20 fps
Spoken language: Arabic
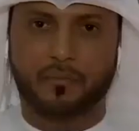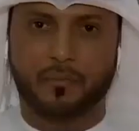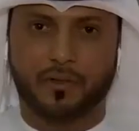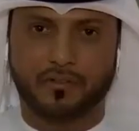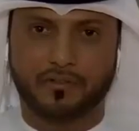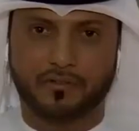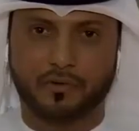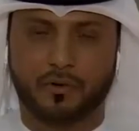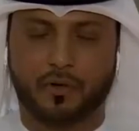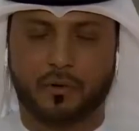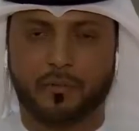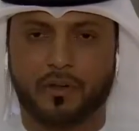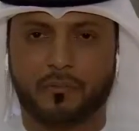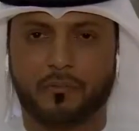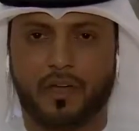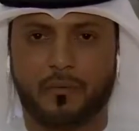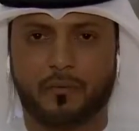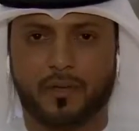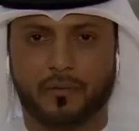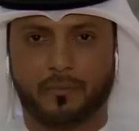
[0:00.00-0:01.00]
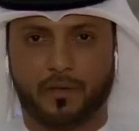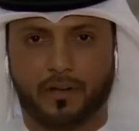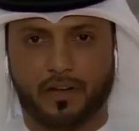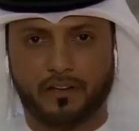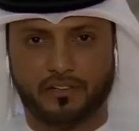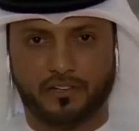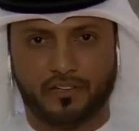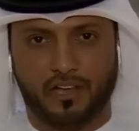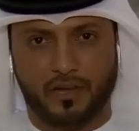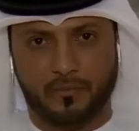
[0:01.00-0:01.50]
منصور بن محمد بن
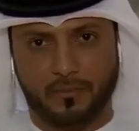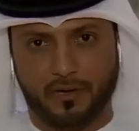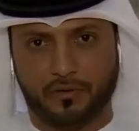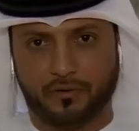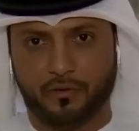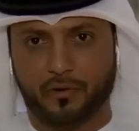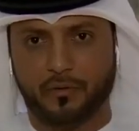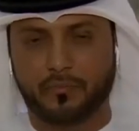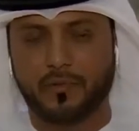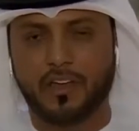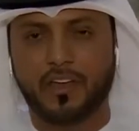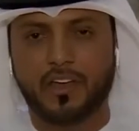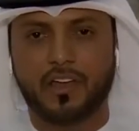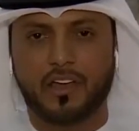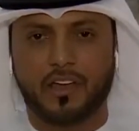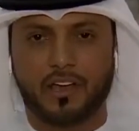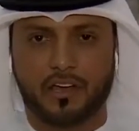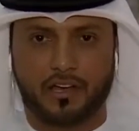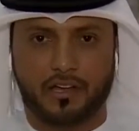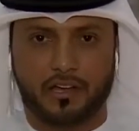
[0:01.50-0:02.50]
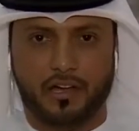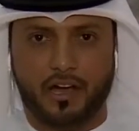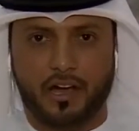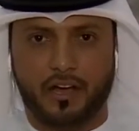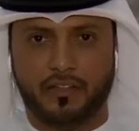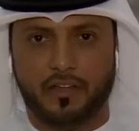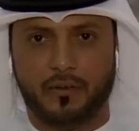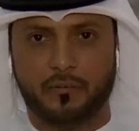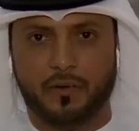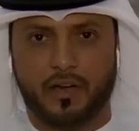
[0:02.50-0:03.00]
راشد آل مكتوم آه،
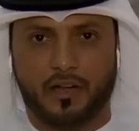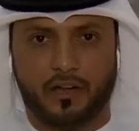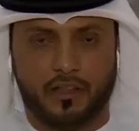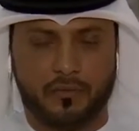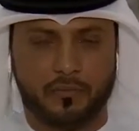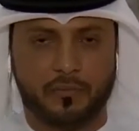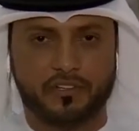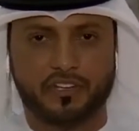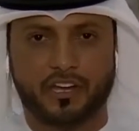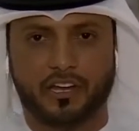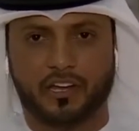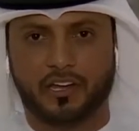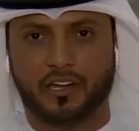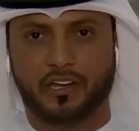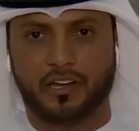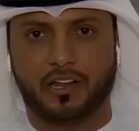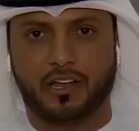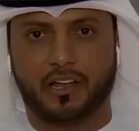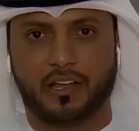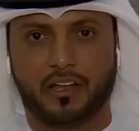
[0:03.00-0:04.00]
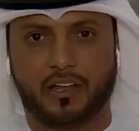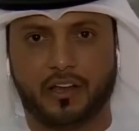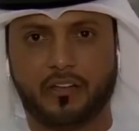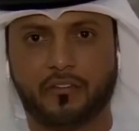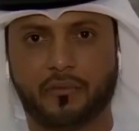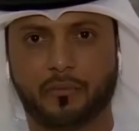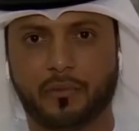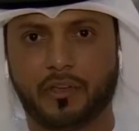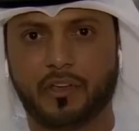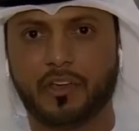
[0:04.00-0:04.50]
هذا المعرض بشكل
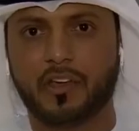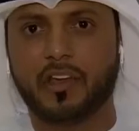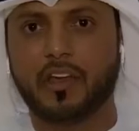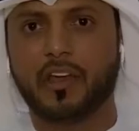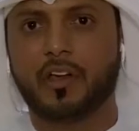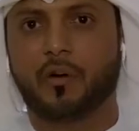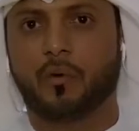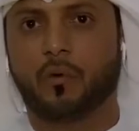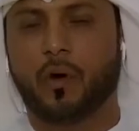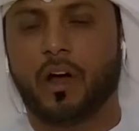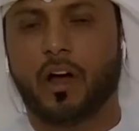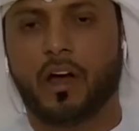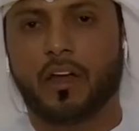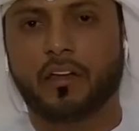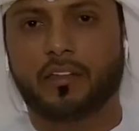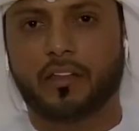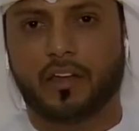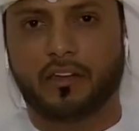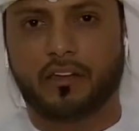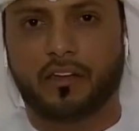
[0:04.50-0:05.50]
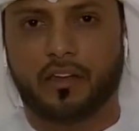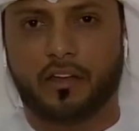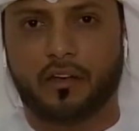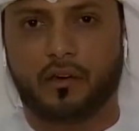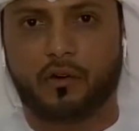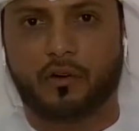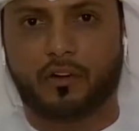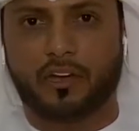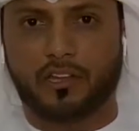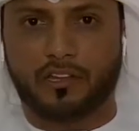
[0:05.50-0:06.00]
رسمي وايضا آه،
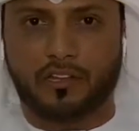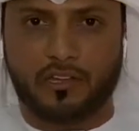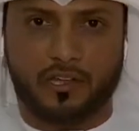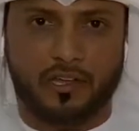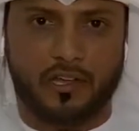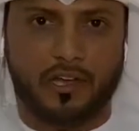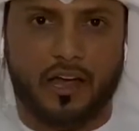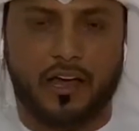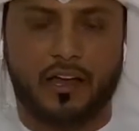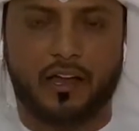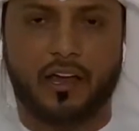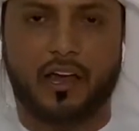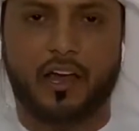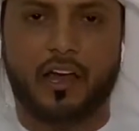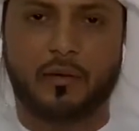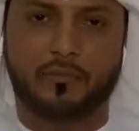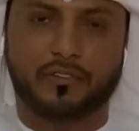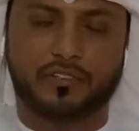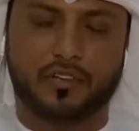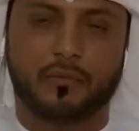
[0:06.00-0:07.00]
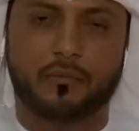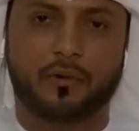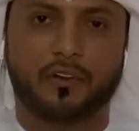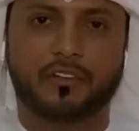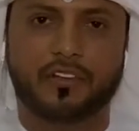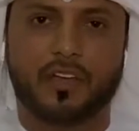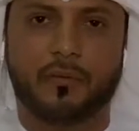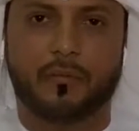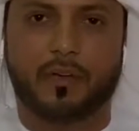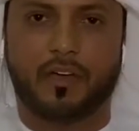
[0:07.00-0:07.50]
عقد آه، على هامش
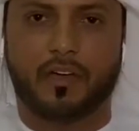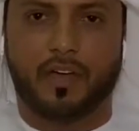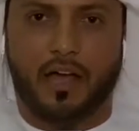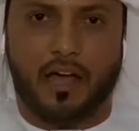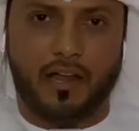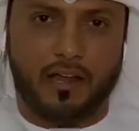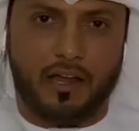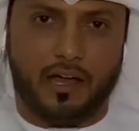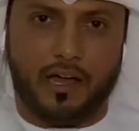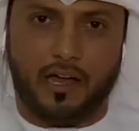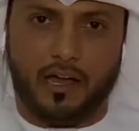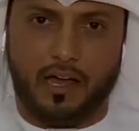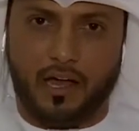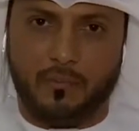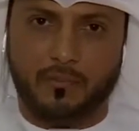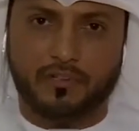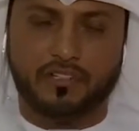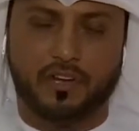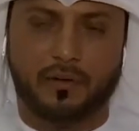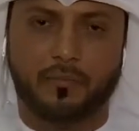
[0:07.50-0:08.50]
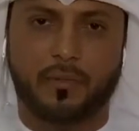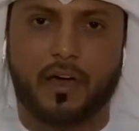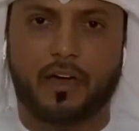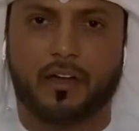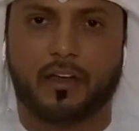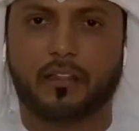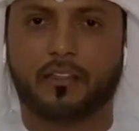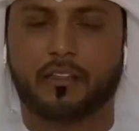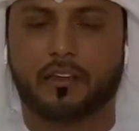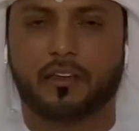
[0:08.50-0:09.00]
المؤتمر على هامش
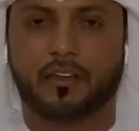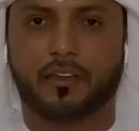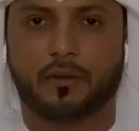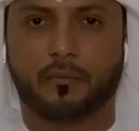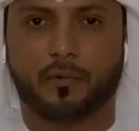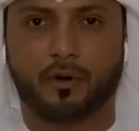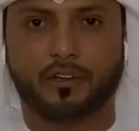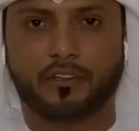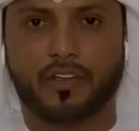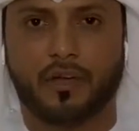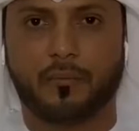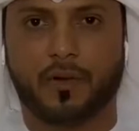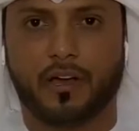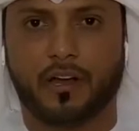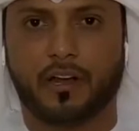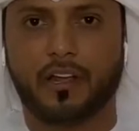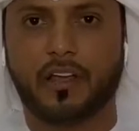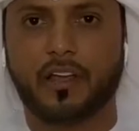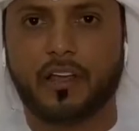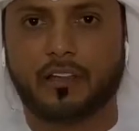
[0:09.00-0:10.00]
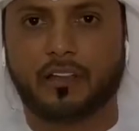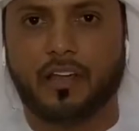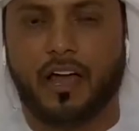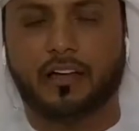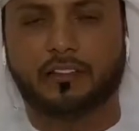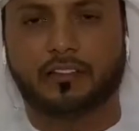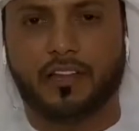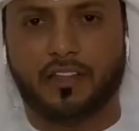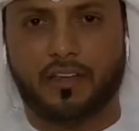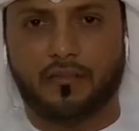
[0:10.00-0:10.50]
المعرض مؤتمر
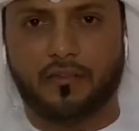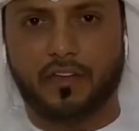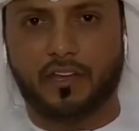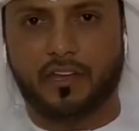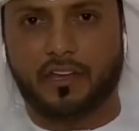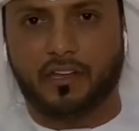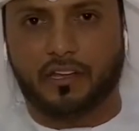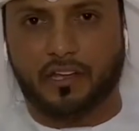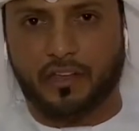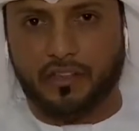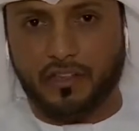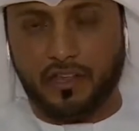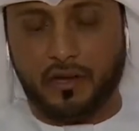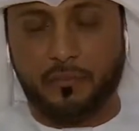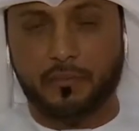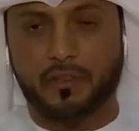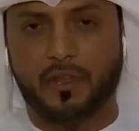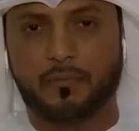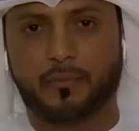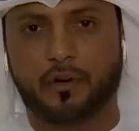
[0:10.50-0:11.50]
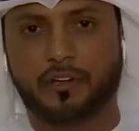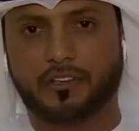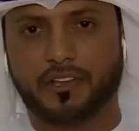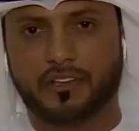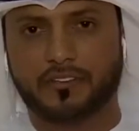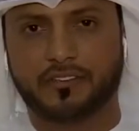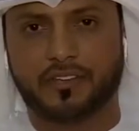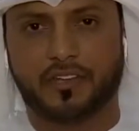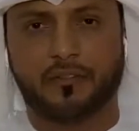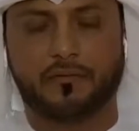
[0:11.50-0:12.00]
تحدث فيه كثير من
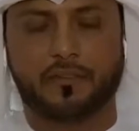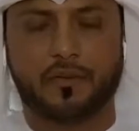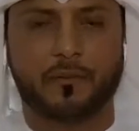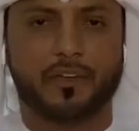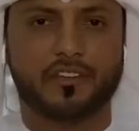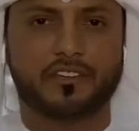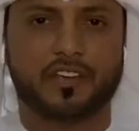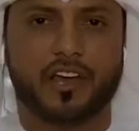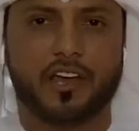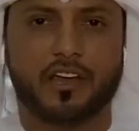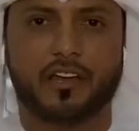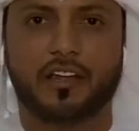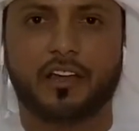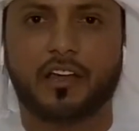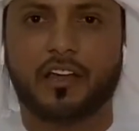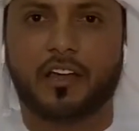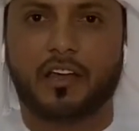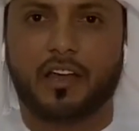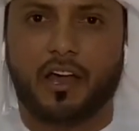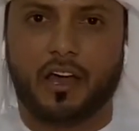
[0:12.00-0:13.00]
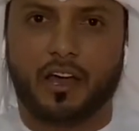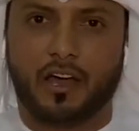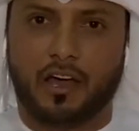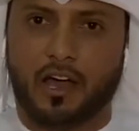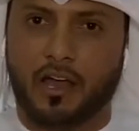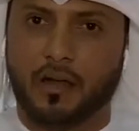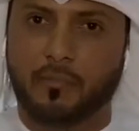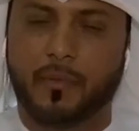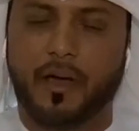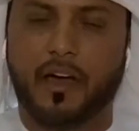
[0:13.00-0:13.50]
المختصين في مجال
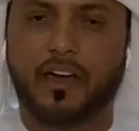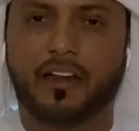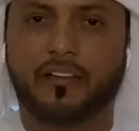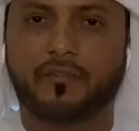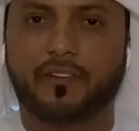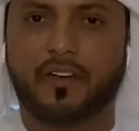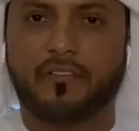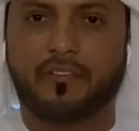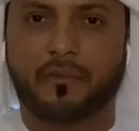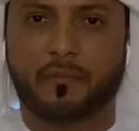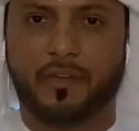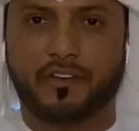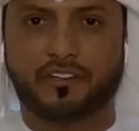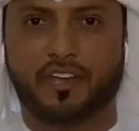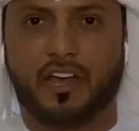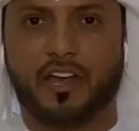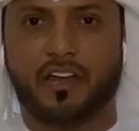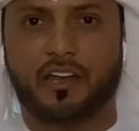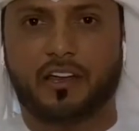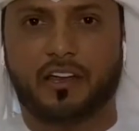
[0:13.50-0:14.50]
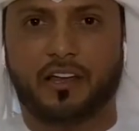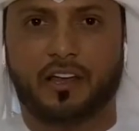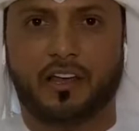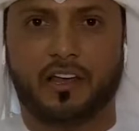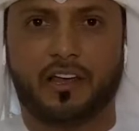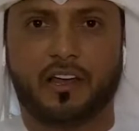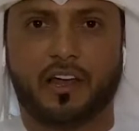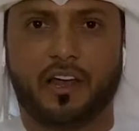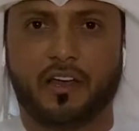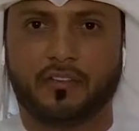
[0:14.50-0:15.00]
المعرفه في مجال
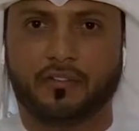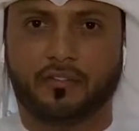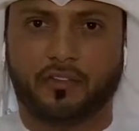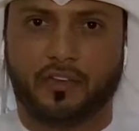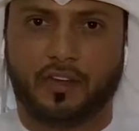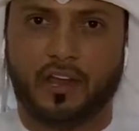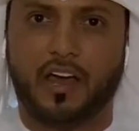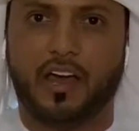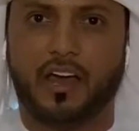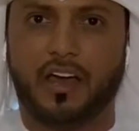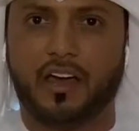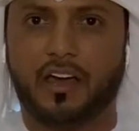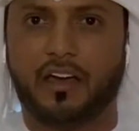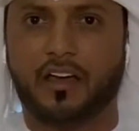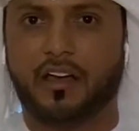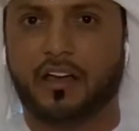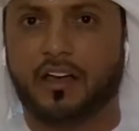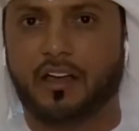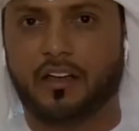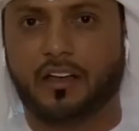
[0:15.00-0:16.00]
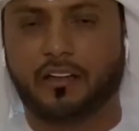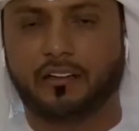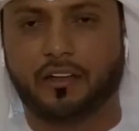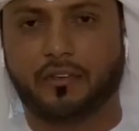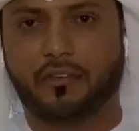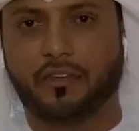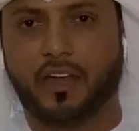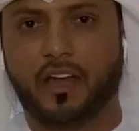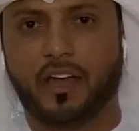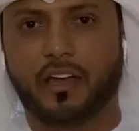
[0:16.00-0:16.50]
الصناعه
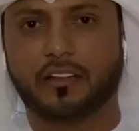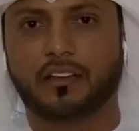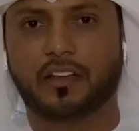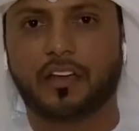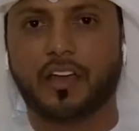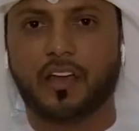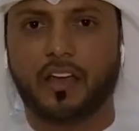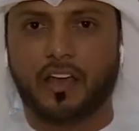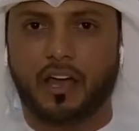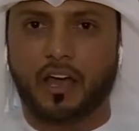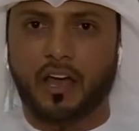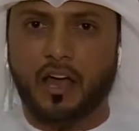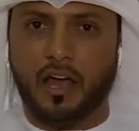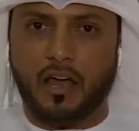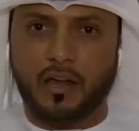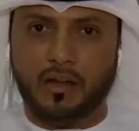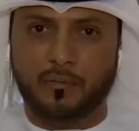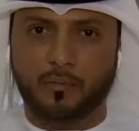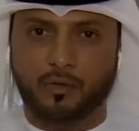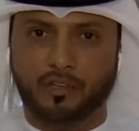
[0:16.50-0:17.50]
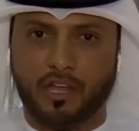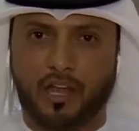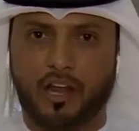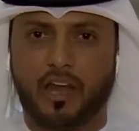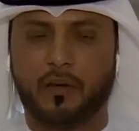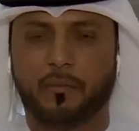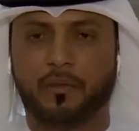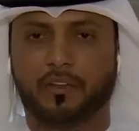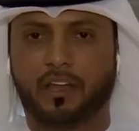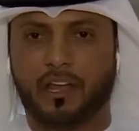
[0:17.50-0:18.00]
الاقتصاد
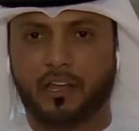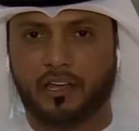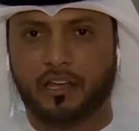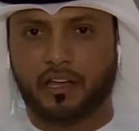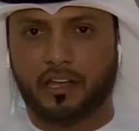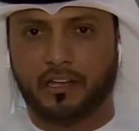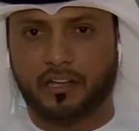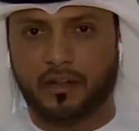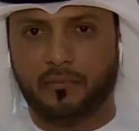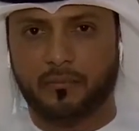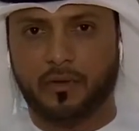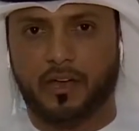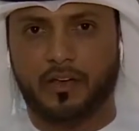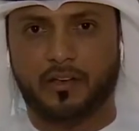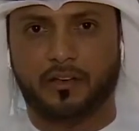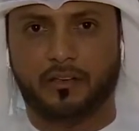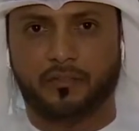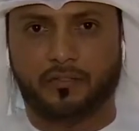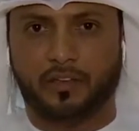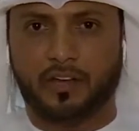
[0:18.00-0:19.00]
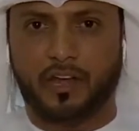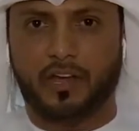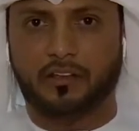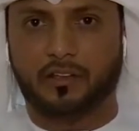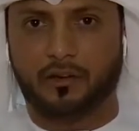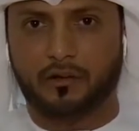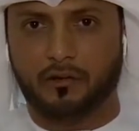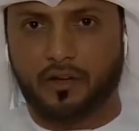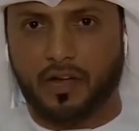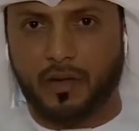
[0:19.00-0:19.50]
المترابط حقيقه مع صناعه
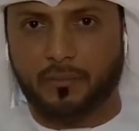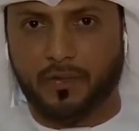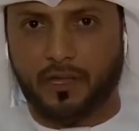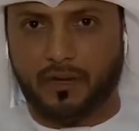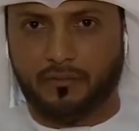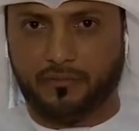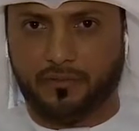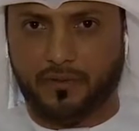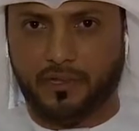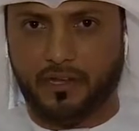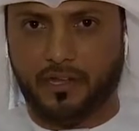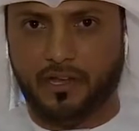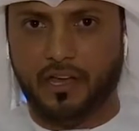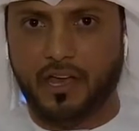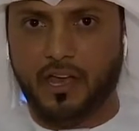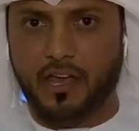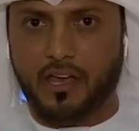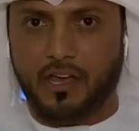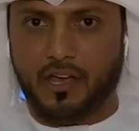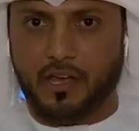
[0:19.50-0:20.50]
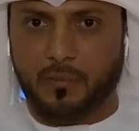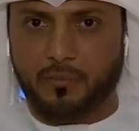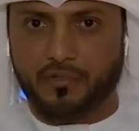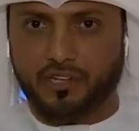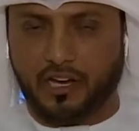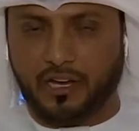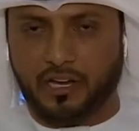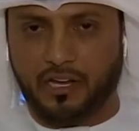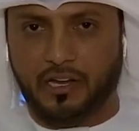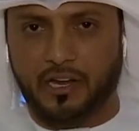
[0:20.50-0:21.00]
الهليكوبتر في
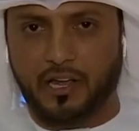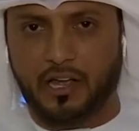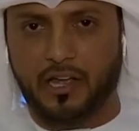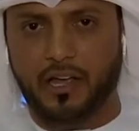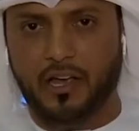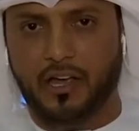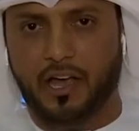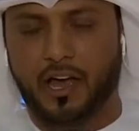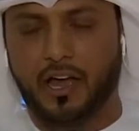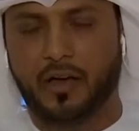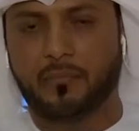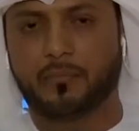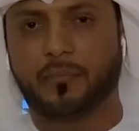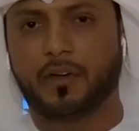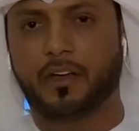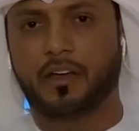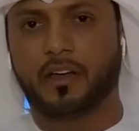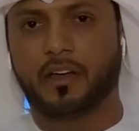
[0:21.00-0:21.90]
بشكل عام